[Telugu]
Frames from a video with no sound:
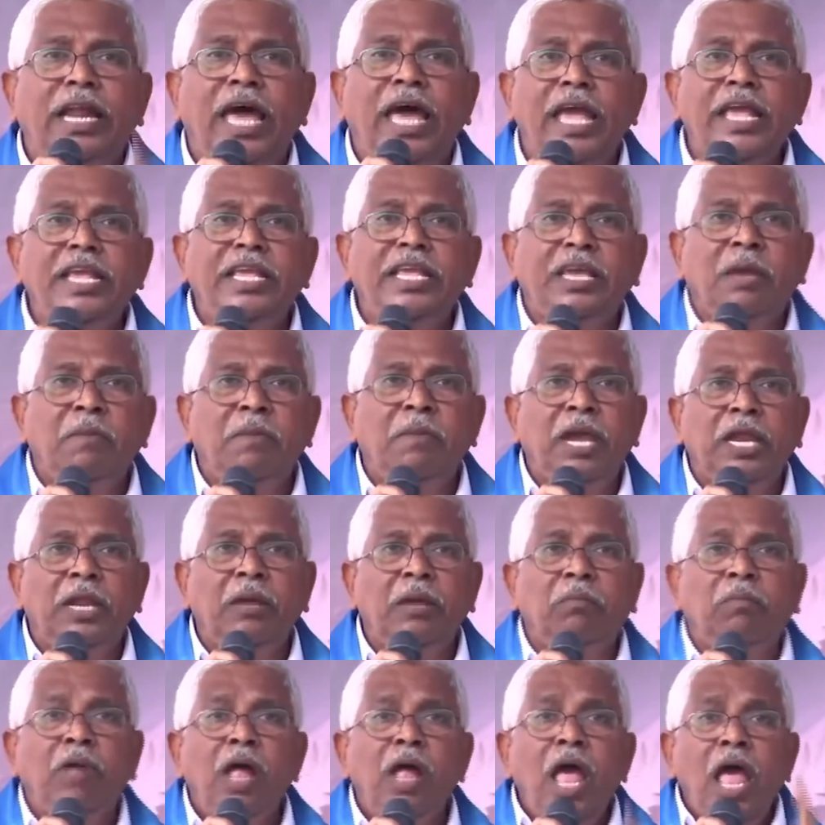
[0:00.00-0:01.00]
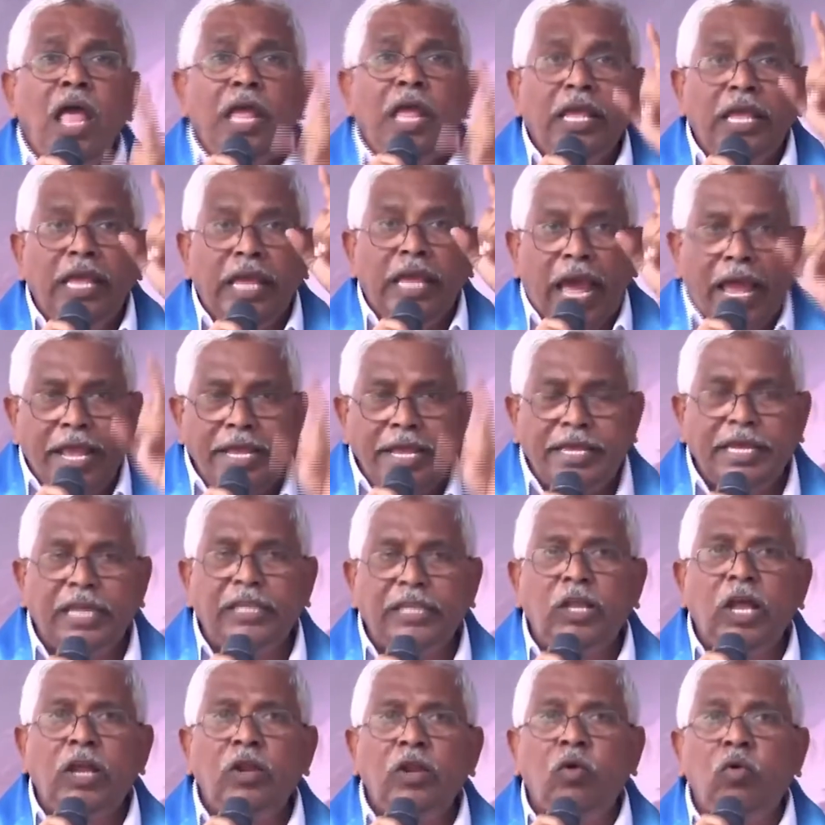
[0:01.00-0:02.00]
ఇక్కడ ఐక్యమైన ఈ
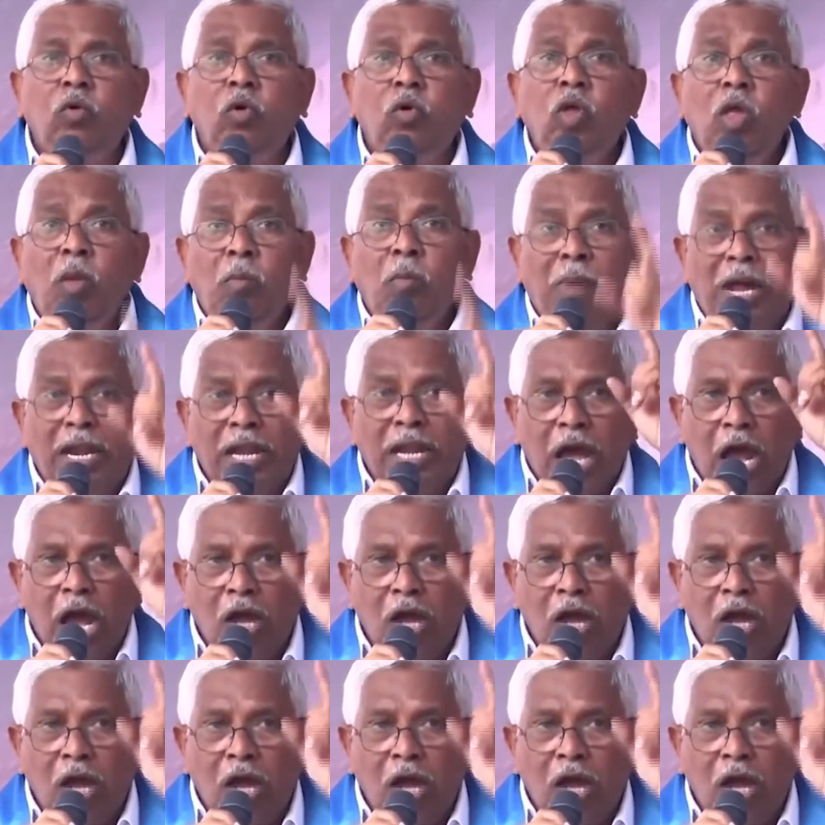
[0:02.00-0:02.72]
ఐక్యతను మన